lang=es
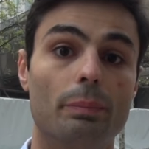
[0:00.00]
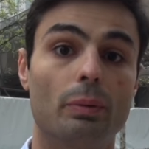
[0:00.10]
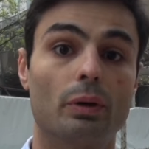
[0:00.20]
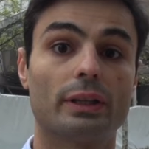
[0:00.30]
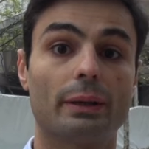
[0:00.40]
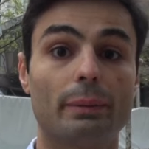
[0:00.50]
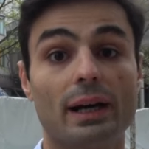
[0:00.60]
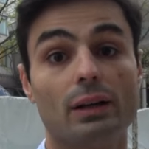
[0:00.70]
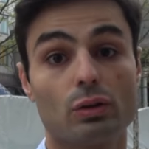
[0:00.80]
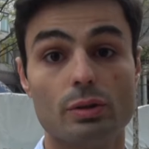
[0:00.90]
porque
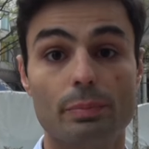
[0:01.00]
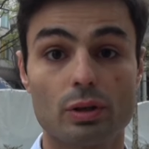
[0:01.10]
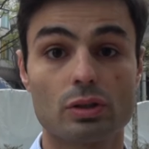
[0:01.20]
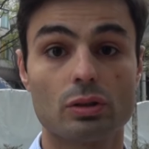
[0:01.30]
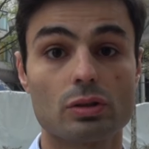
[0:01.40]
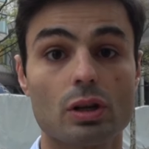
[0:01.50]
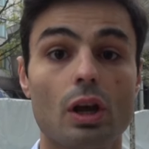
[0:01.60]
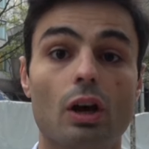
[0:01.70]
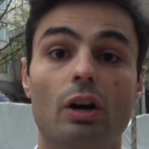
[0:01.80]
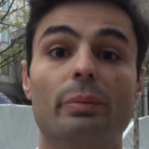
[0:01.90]
bajan los impuestos
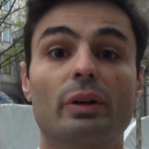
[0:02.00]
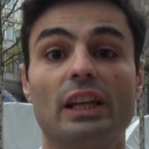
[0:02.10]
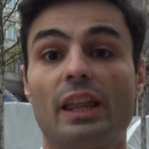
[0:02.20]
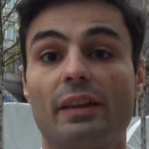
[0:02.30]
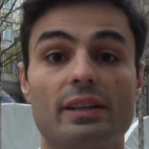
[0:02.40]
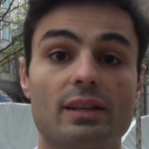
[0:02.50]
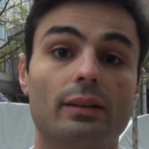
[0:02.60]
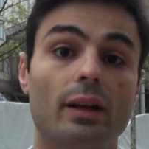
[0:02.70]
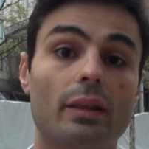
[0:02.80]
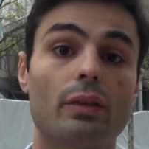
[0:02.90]
o porque la derecha
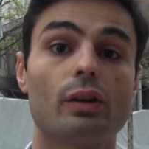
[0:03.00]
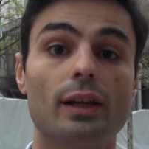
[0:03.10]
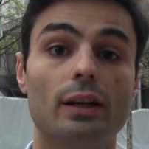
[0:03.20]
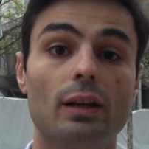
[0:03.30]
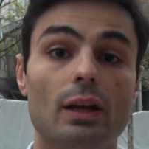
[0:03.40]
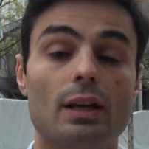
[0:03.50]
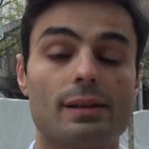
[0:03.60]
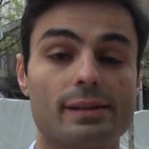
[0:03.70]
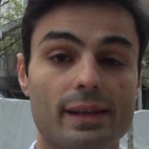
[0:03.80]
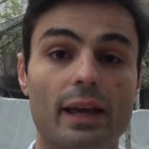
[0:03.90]
tradicional
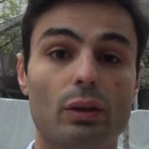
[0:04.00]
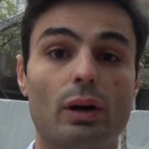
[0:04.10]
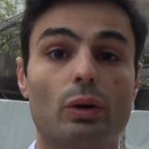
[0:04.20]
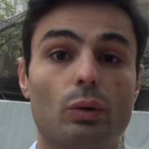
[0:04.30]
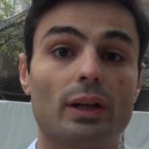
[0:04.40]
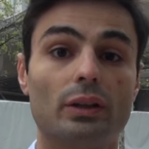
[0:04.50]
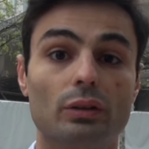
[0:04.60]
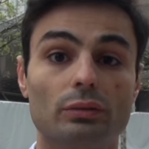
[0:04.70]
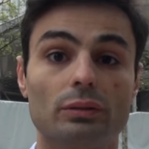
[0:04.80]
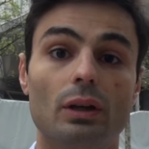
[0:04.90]
se ha ido
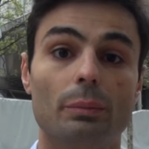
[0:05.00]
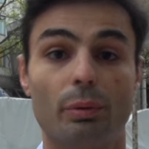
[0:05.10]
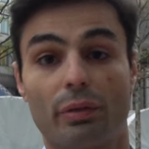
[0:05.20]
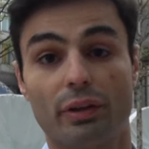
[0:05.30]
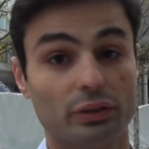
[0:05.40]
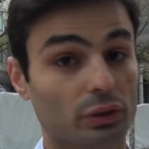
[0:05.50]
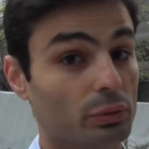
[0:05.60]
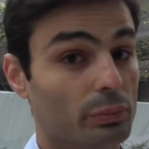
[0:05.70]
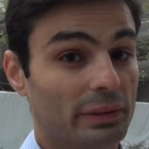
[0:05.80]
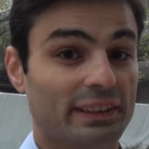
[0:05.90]
arrugando. Por cierto,
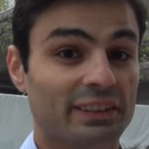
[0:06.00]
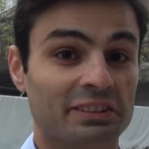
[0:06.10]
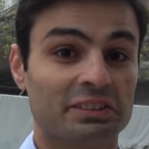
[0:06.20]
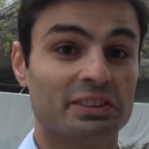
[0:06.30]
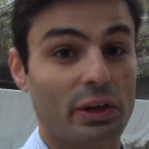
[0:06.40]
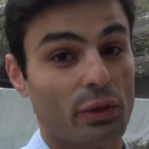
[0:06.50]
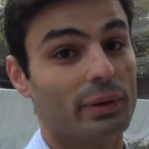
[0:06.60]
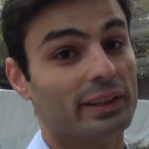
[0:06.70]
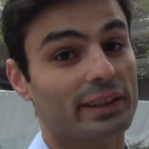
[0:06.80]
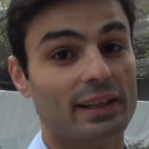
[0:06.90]
un mitin lleno de
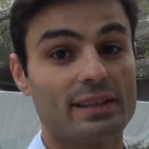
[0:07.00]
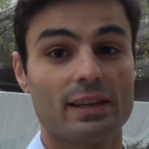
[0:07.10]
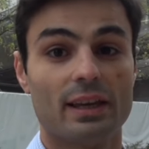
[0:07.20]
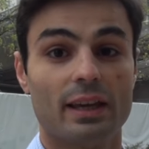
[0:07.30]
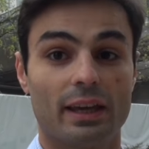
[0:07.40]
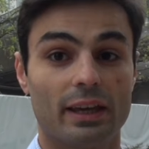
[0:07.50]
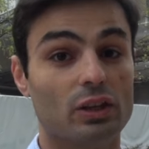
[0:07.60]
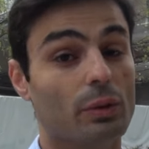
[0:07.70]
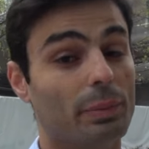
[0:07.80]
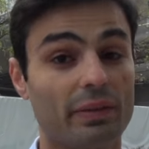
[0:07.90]
banderas y
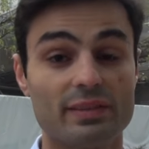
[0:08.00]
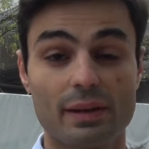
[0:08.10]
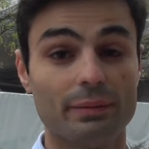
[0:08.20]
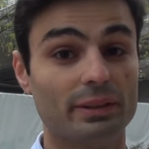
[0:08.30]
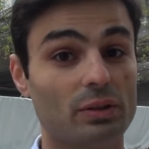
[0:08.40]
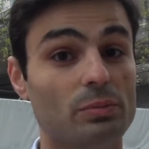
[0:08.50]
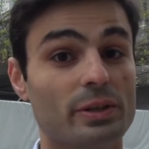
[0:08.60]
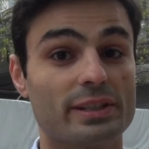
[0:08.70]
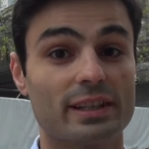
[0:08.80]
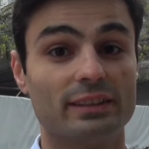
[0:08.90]
no precisamente
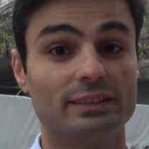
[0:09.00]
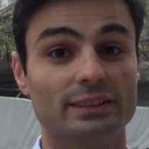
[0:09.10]
como esta.